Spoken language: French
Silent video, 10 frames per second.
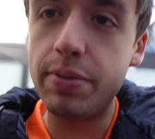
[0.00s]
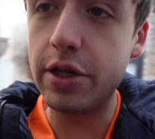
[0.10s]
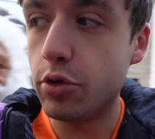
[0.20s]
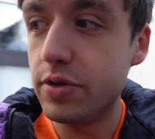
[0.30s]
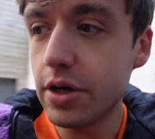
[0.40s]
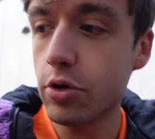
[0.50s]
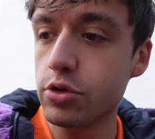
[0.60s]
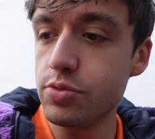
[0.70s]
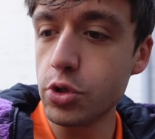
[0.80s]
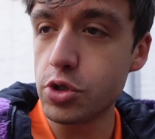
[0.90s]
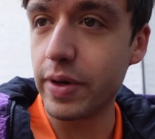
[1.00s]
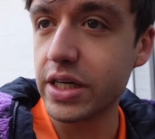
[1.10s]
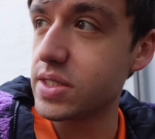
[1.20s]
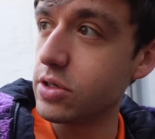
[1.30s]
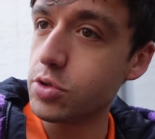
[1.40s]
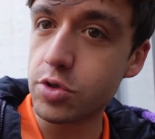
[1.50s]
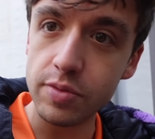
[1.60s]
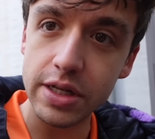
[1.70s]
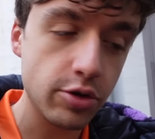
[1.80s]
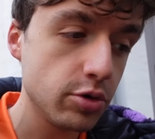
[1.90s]
pas de retard, heureusement que je suis pas resté une
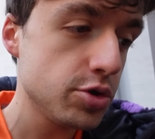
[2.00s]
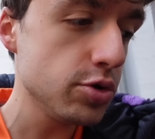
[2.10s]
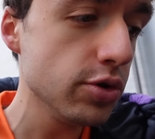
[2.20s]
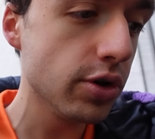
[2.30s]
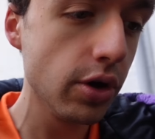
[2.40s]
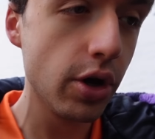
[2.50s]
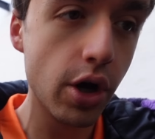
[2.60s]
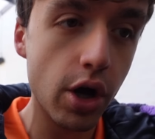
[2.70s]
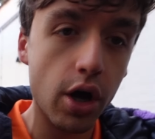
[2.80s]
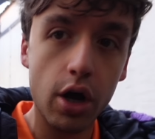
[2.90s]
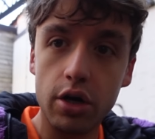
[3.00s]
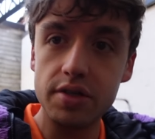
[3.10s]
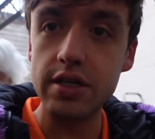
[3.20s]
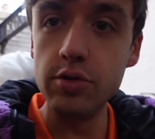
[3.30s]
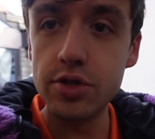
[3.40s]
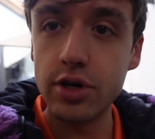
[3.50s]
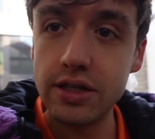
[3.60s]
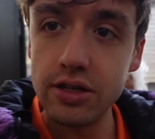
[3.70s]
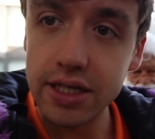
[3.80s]
semaine dans le sud. Hein. ah, sinon, ça aurait été une